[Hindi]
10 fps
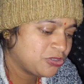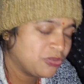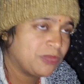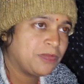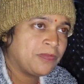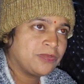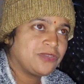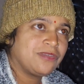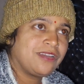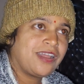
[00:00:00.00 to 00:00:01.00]

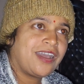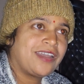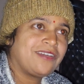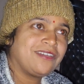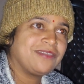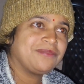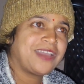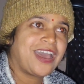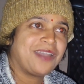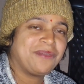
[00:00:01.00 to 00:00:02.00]
चूल, लगा रहा
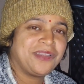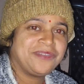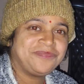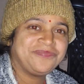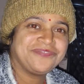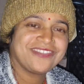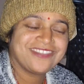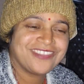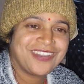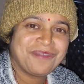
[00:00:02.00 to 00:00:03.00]
बिहार में अच्छा, हाँ।
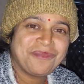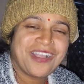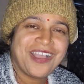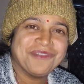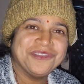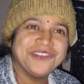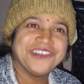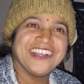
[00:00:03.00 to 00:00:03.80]
चूलम पकामू